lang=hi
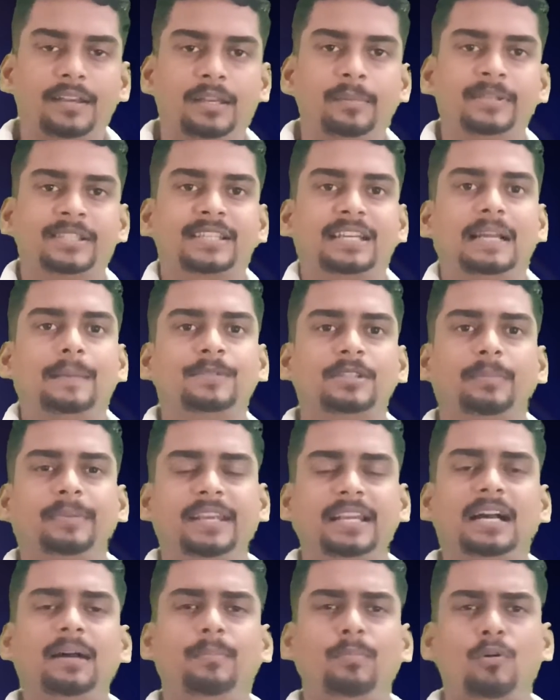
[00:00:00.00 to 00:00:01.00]
नमस्कार आप
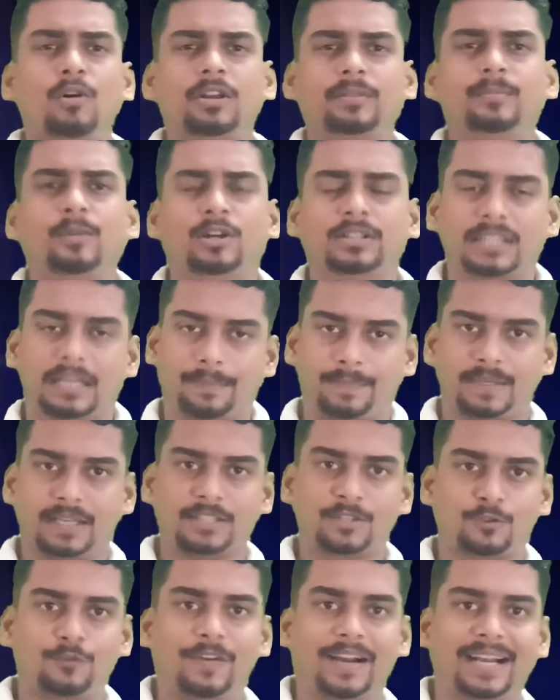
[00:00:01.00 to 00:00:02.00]
सभी का बहुत बहुत
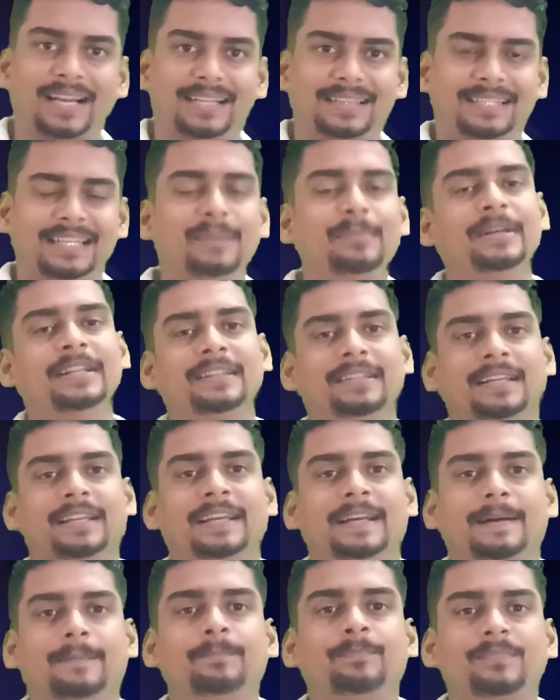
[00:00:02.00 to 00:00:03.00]
आपका स्वागत है अभिनंदन
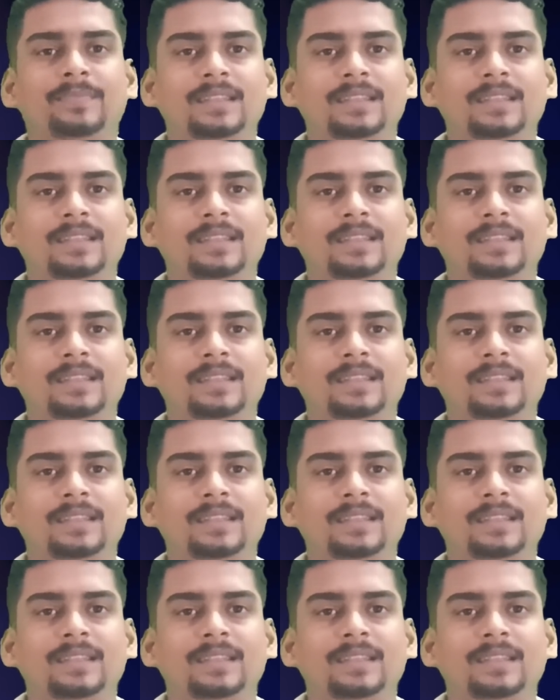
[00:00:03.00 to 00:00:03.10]
है